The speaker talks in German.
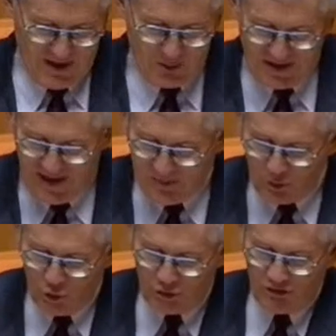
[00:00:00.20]
die auch in
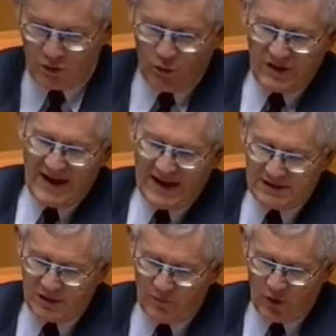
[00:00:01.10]
einem guten Ton
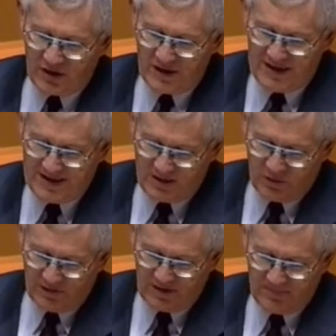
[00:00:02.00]
gehalten worden ist.
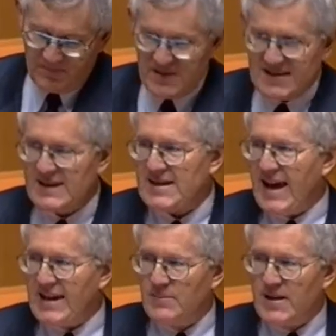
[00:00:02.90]
Und sie
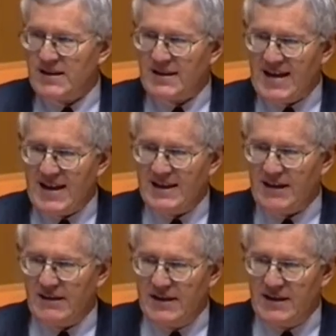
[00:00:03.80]
zeigt mir, dass
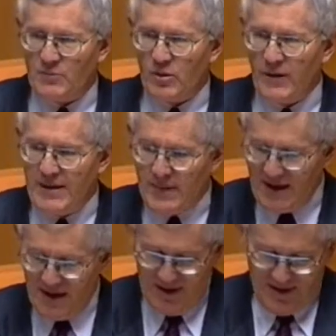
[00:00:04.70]
eigentlich alle die
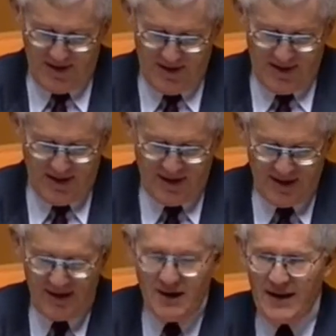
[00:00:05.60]
Probleme äh,
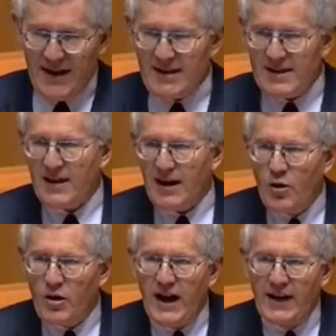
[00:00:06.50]
richtig
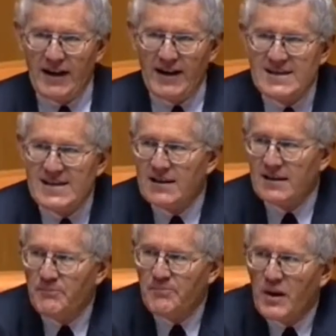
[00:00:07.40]
auch
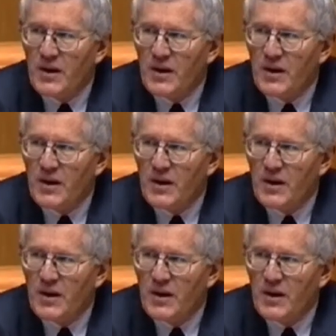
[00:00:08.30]
analysieren.